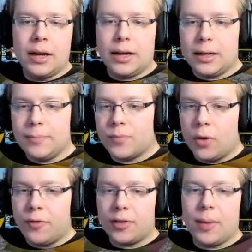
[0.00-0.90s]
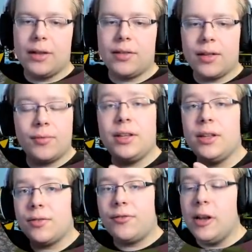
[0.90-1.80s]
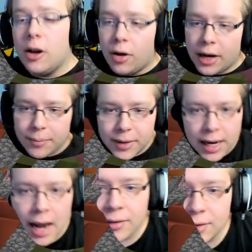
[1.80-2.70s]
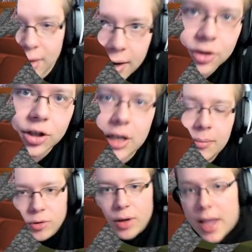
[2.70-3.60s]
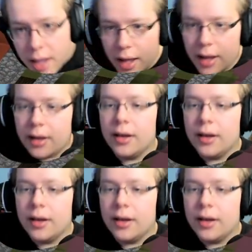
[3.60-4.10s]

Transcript: Ähm, und was mir halt sehr, sehr wichtig ist, weil viele Leute haben die ganze Zeit geschrieben, so, hey,